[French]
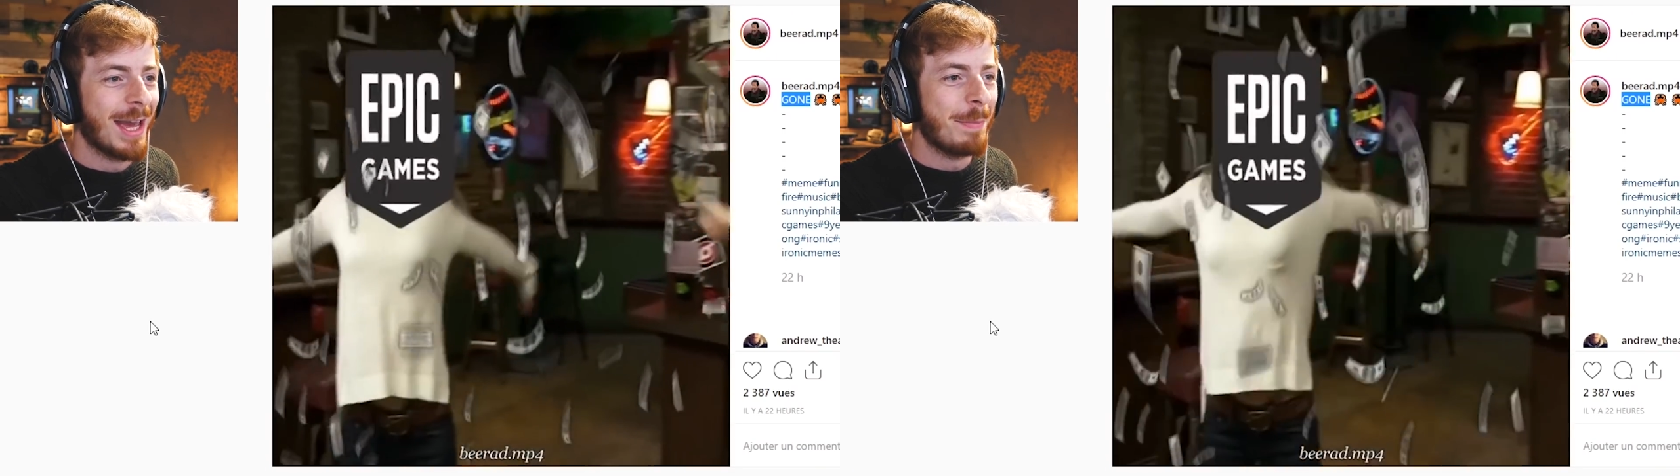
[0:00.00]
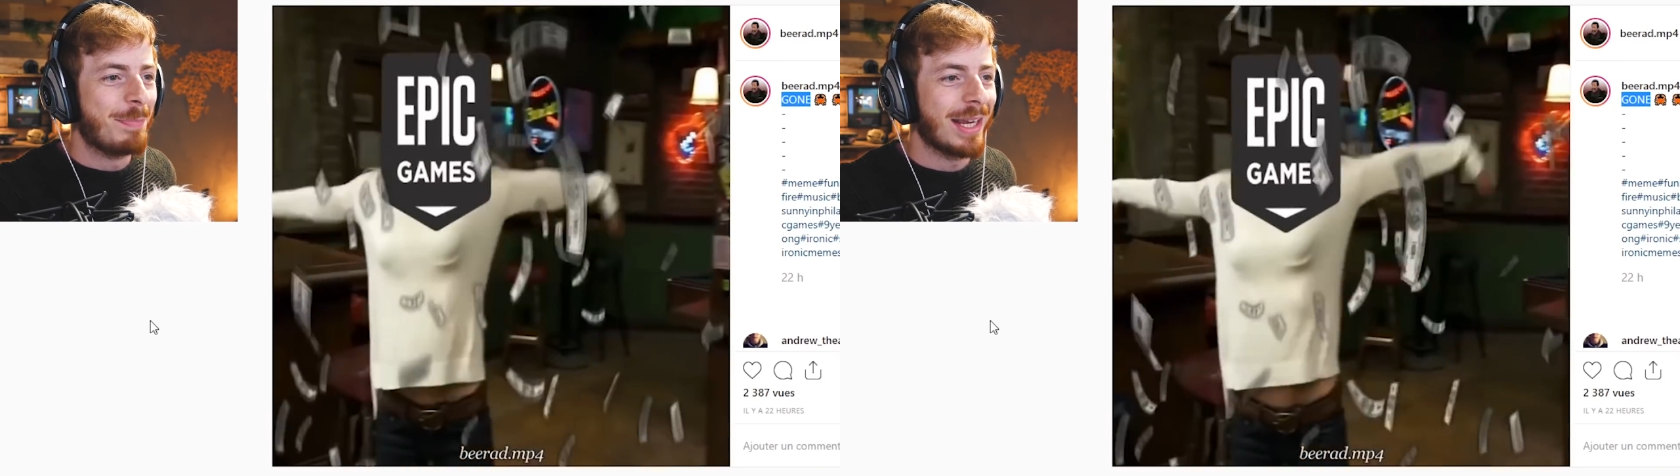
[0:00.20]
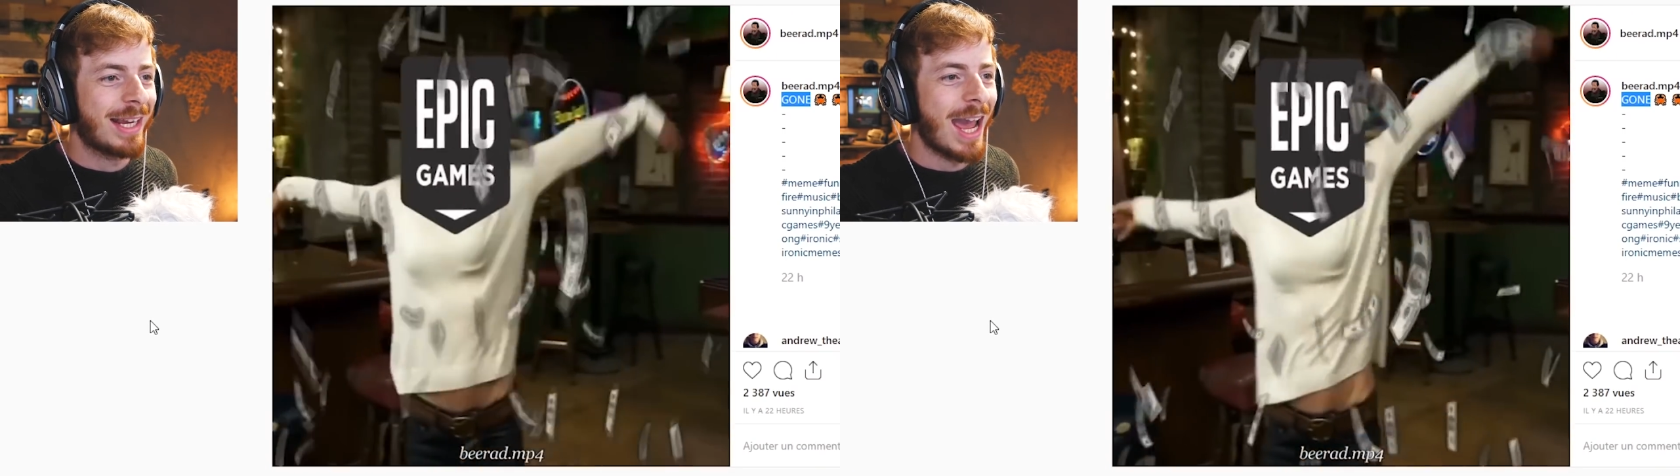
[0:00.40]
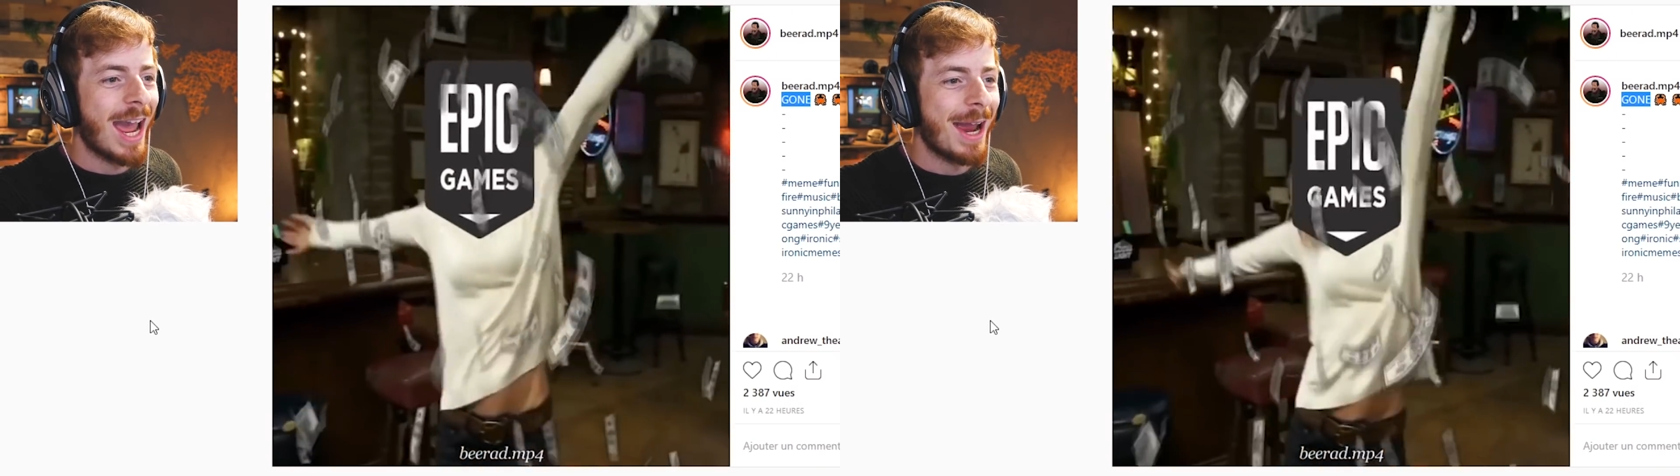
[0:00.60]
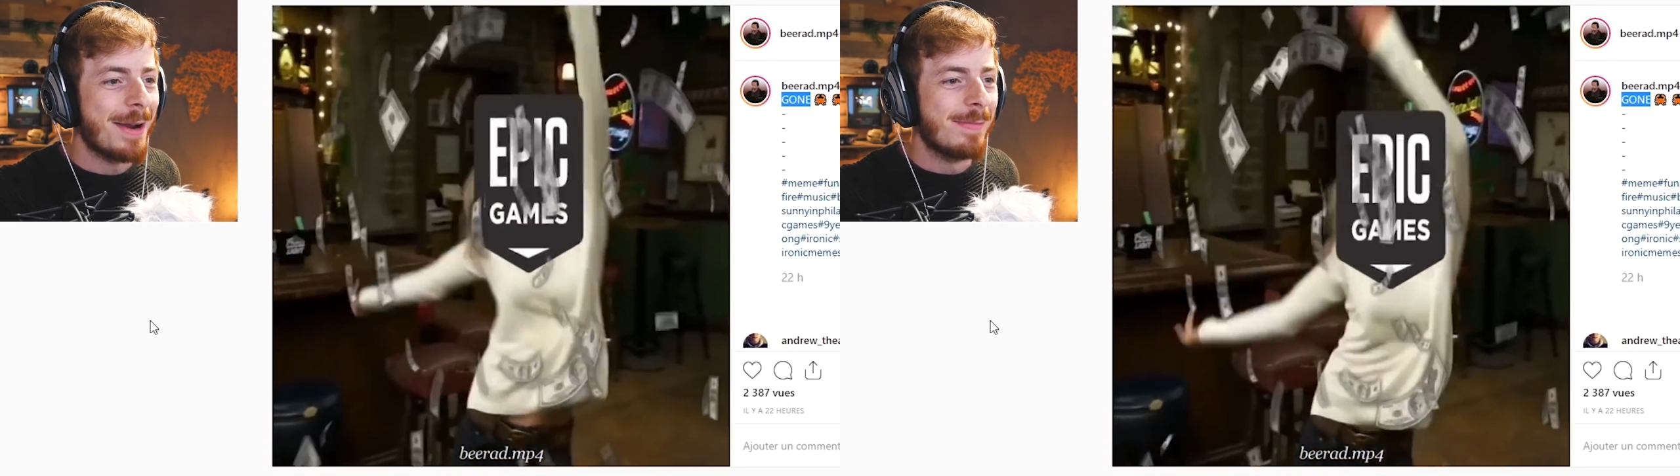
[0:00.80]
Epic
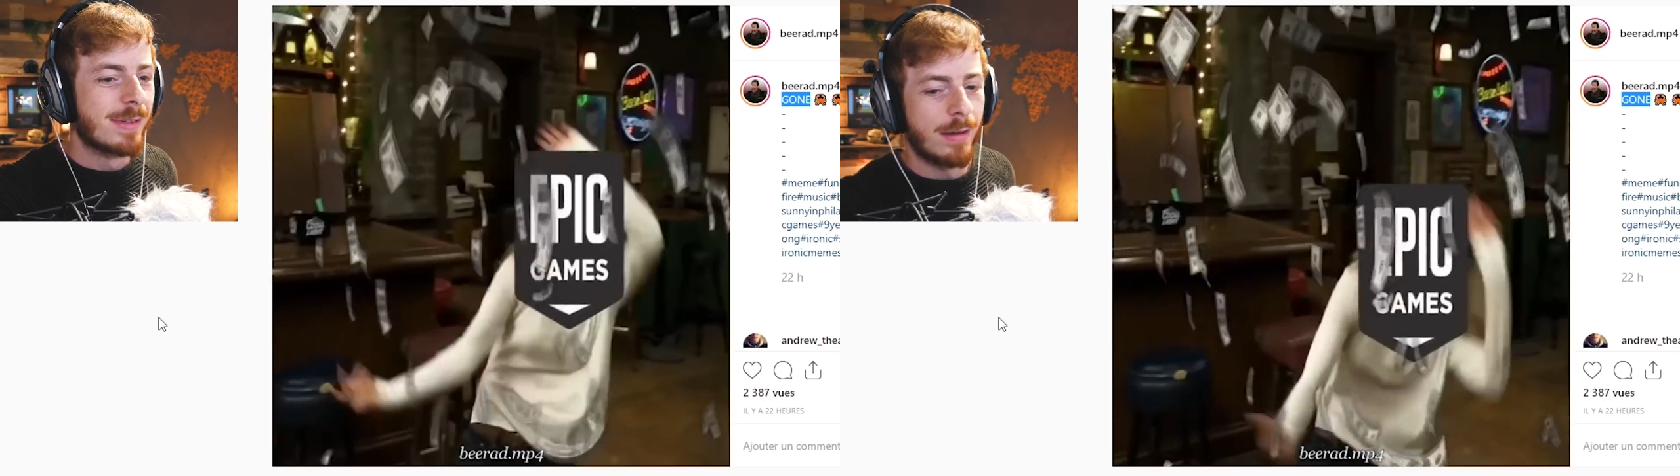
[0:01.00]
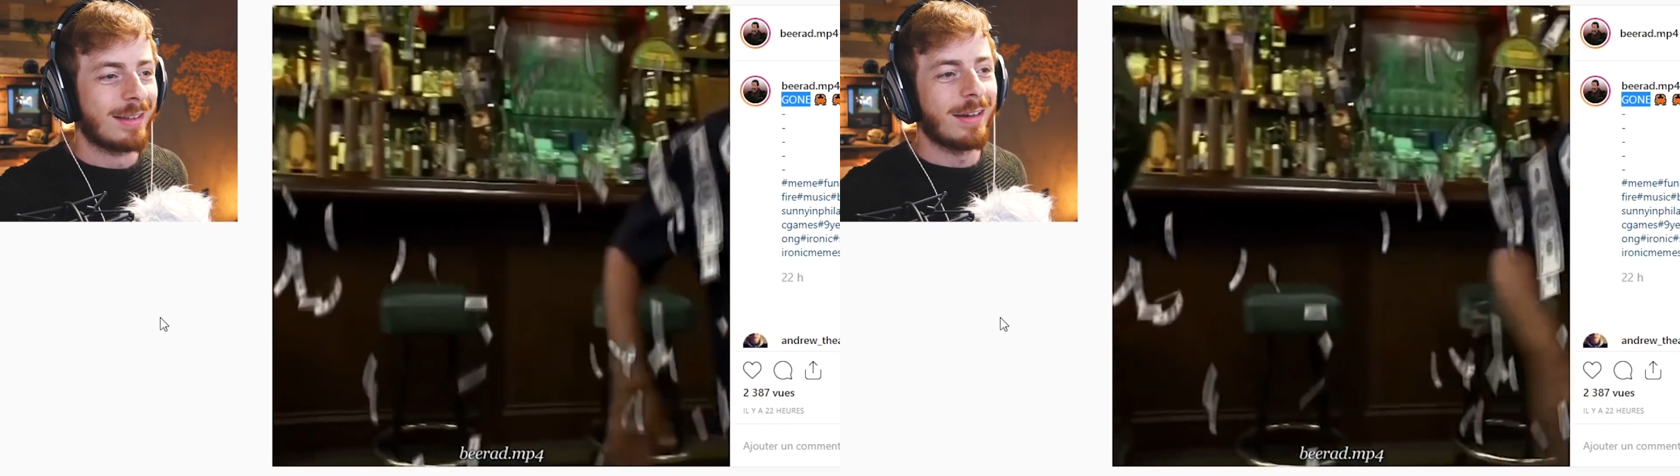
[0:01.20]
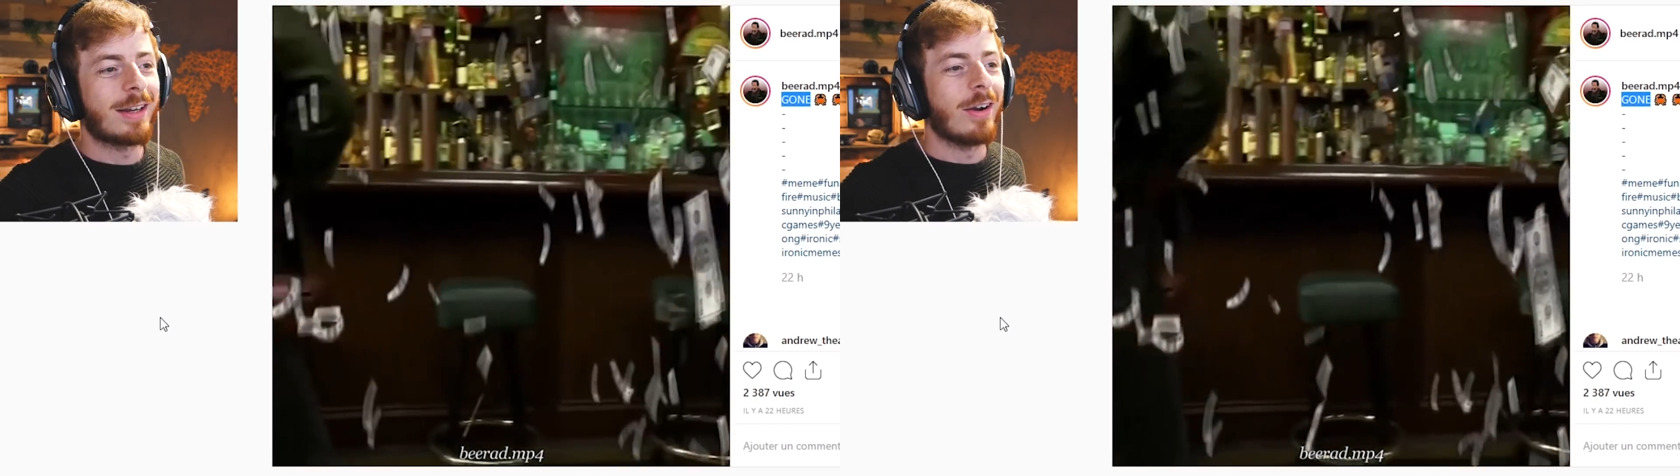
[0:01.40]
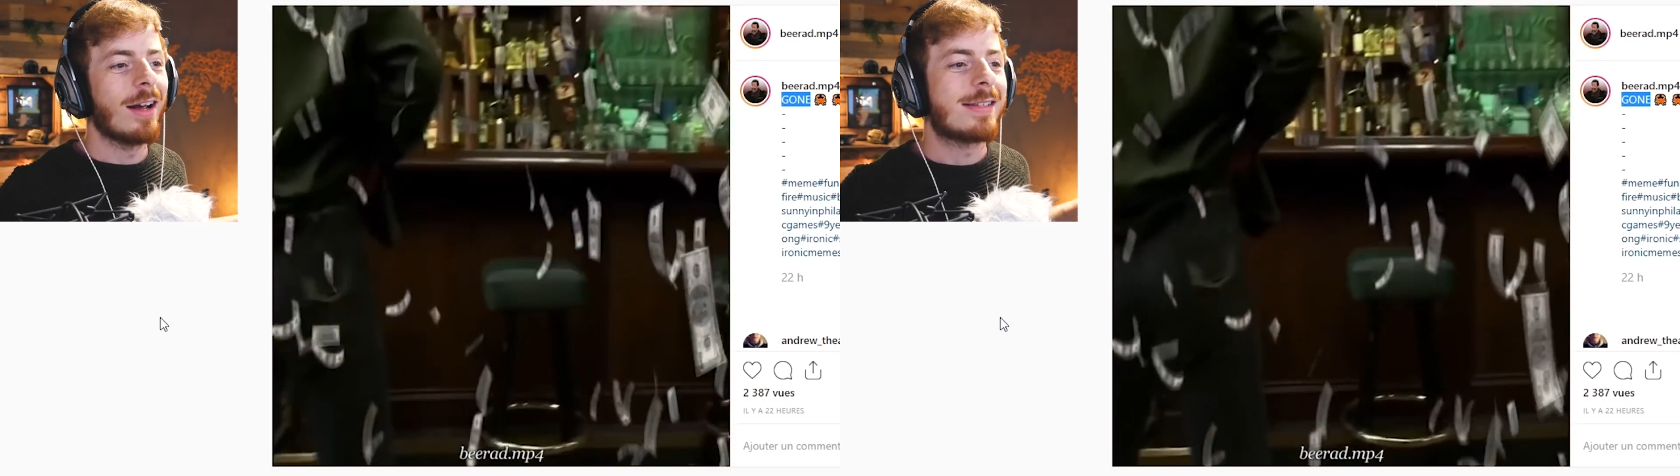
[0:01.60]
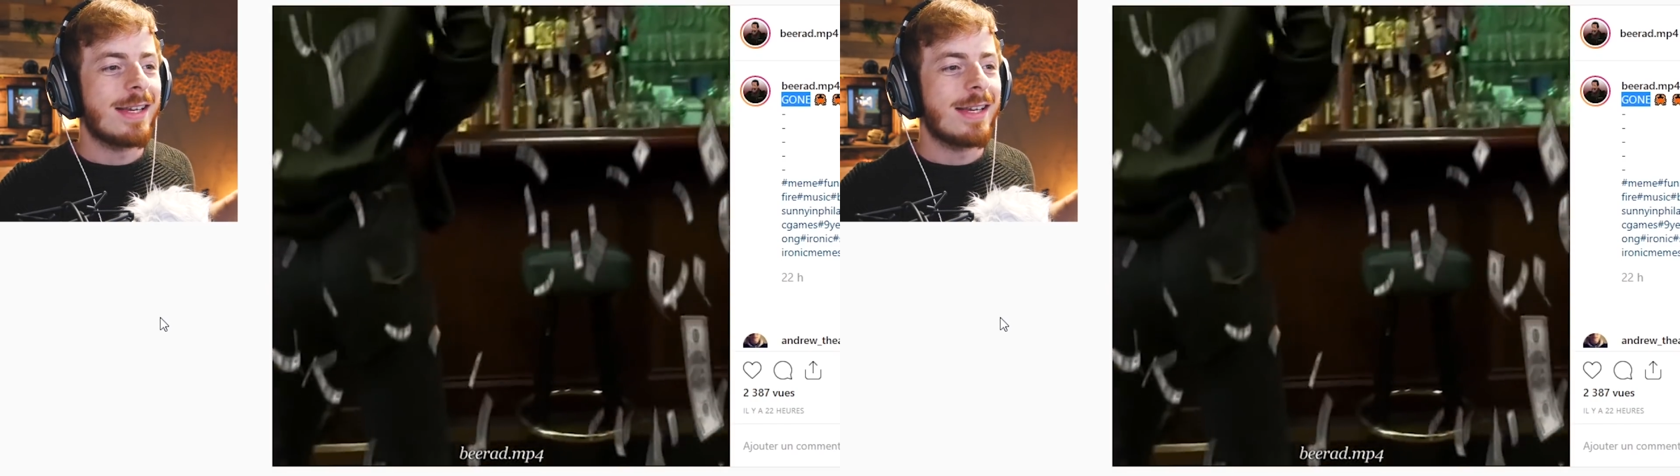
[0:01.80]
Games C'est vrai que là,